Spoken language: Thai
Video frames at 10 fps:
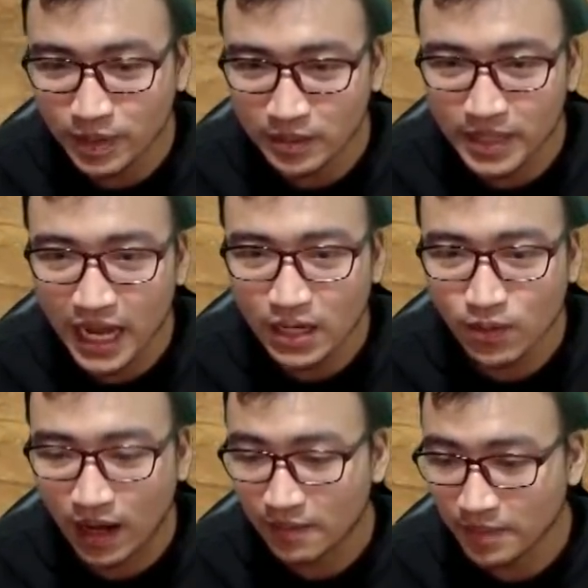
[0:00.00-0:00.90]
นไม่ได้แล้ว
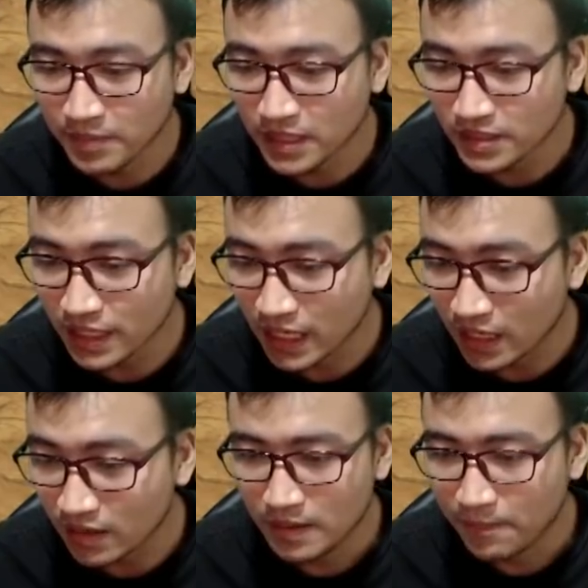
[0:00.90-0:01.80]
วะไม่มีติแล้ว
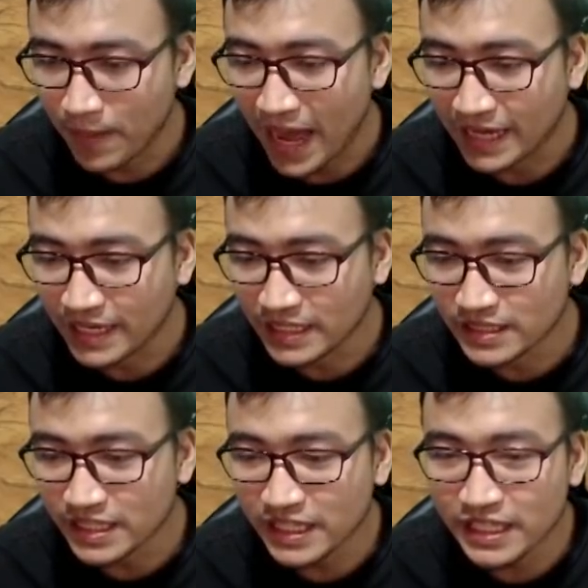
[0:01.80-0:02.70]
ปันหนึ่ง
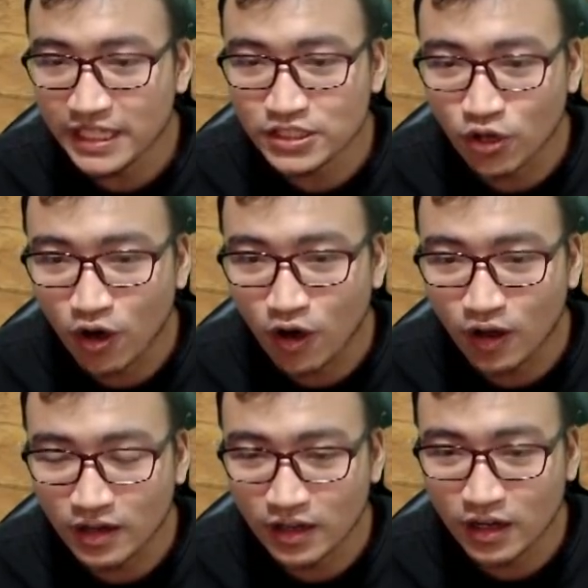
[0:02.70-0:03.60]
ทีเจาะ
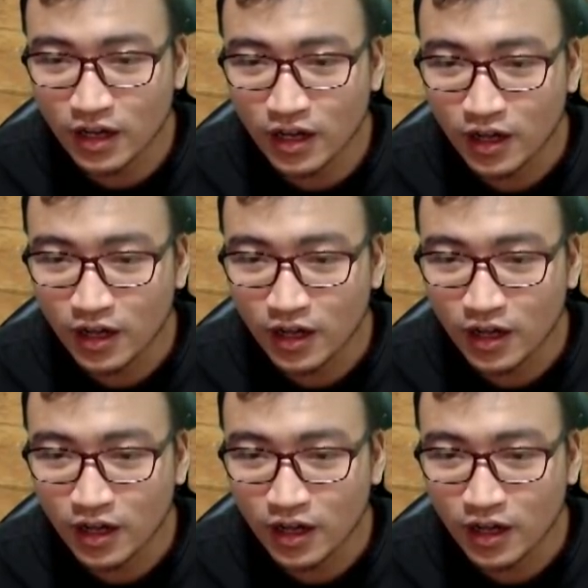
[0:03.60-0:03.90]
แล้วก็